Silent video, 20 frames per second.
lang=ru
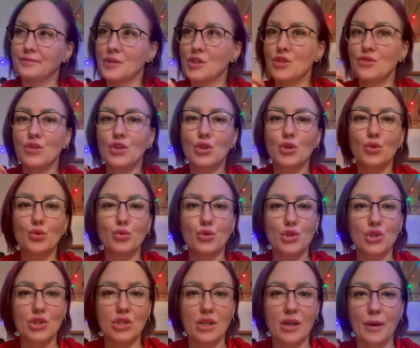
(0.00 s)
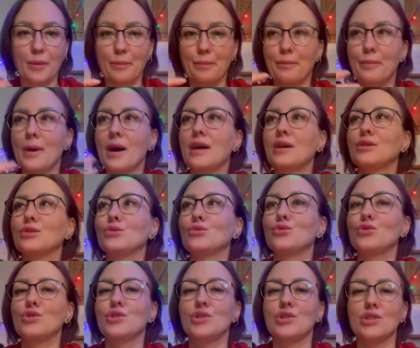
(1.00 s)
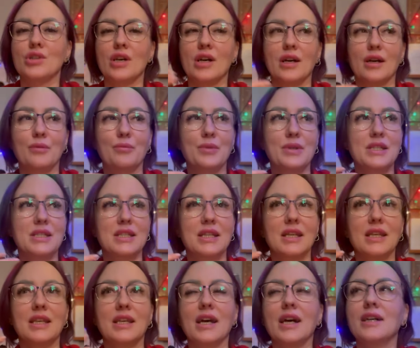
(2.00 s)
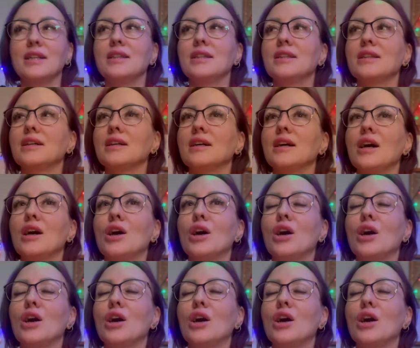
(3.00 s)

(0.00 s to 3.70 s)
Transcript: цветущая, пахнущая, постоянно